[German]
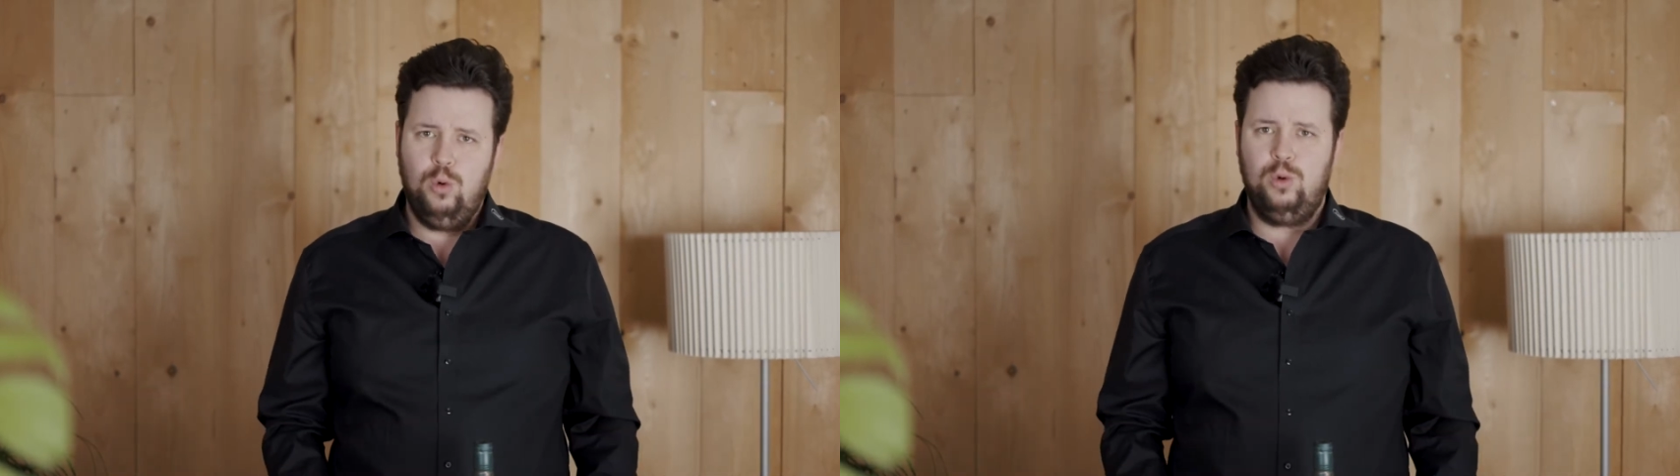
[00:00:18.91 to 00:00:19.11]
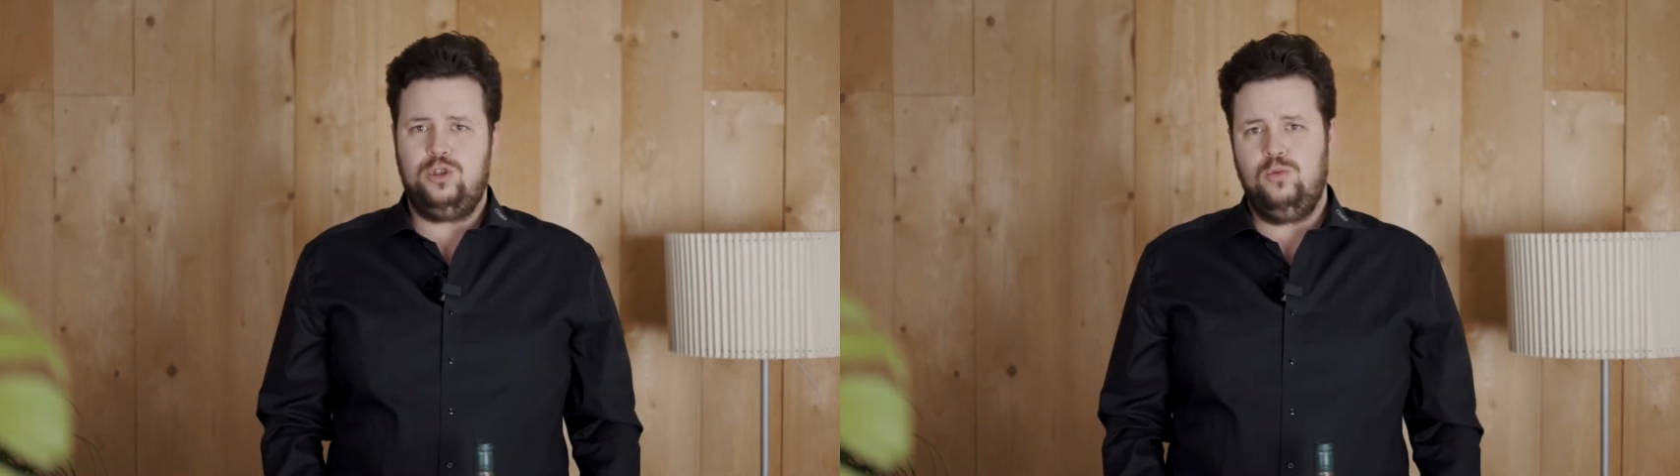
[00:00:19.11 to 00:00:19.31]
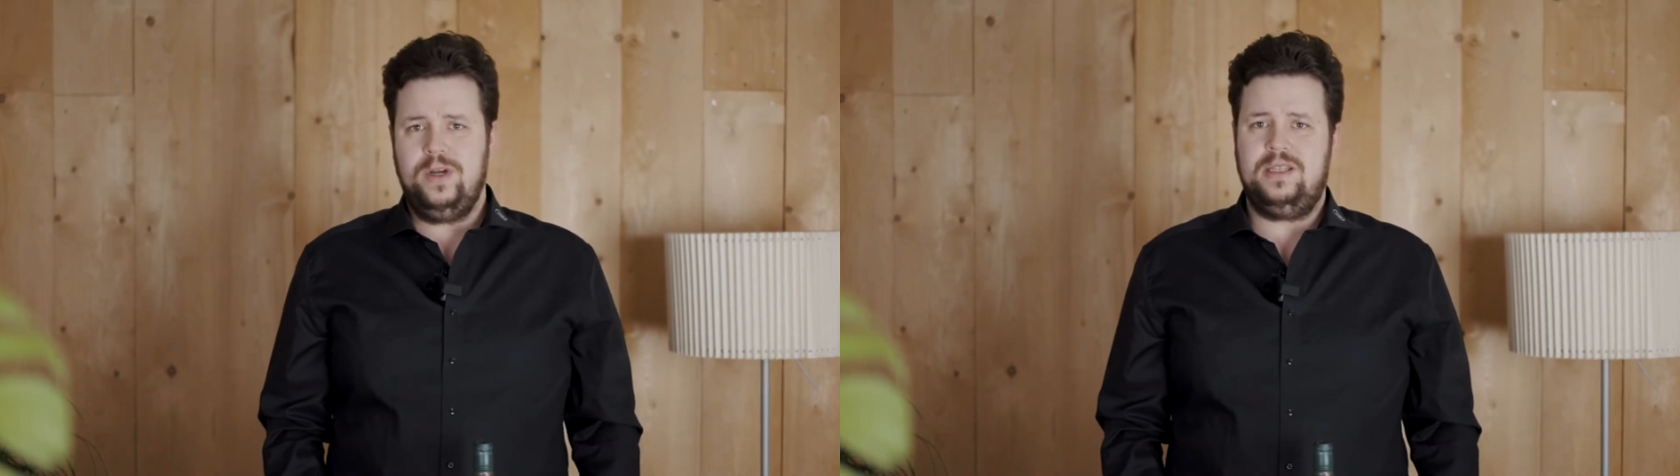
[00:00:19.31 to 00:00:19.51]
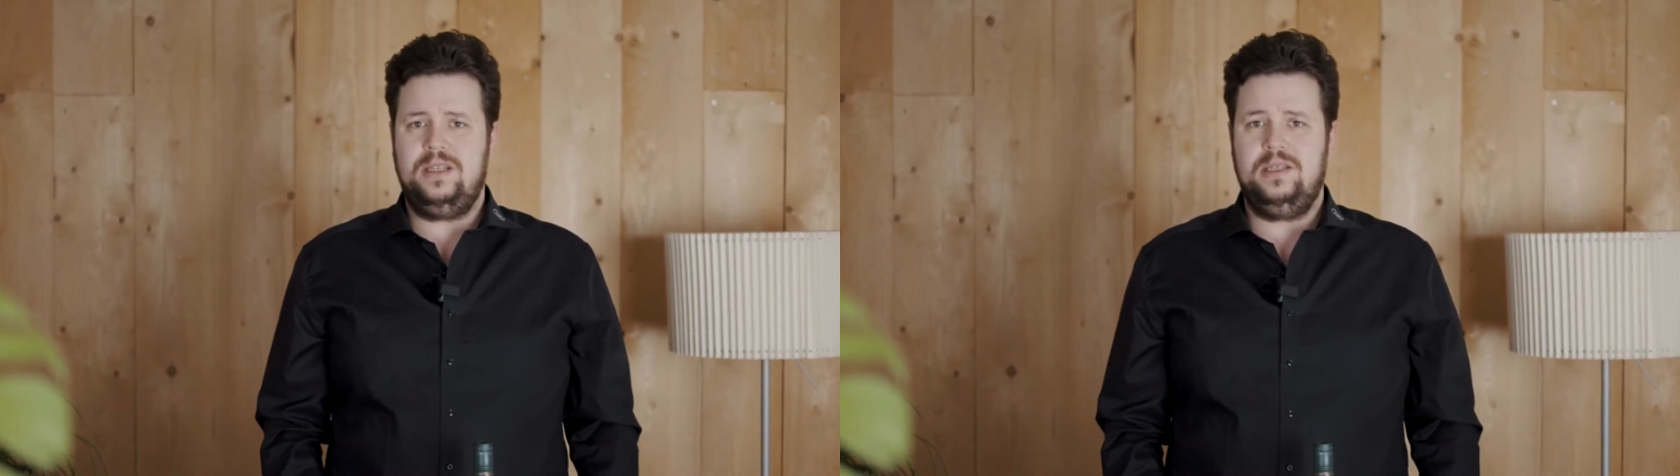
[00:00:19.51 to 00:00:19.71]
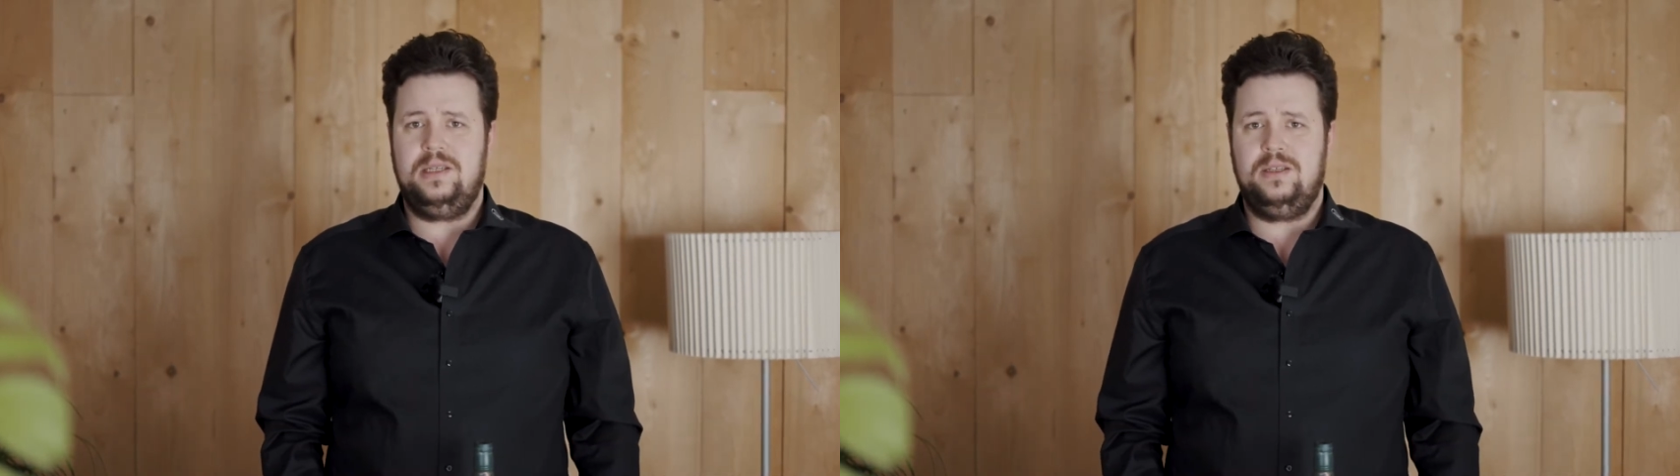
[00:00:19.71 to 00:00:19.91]
großen
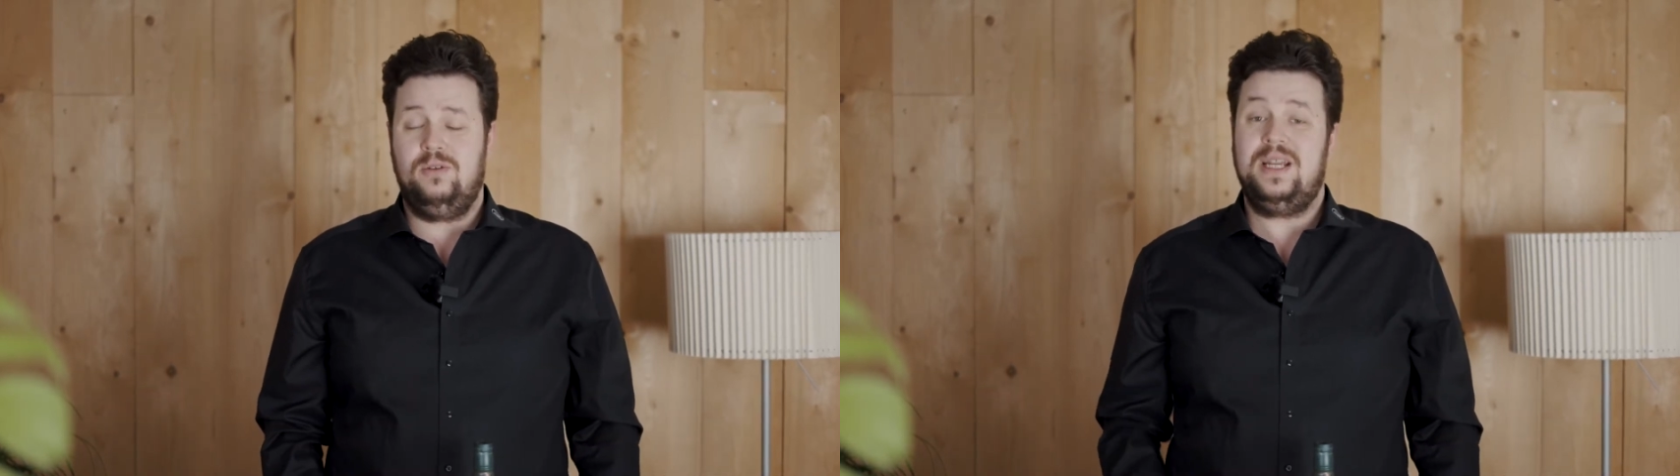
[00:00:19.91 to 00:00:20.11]
Whiskys ist.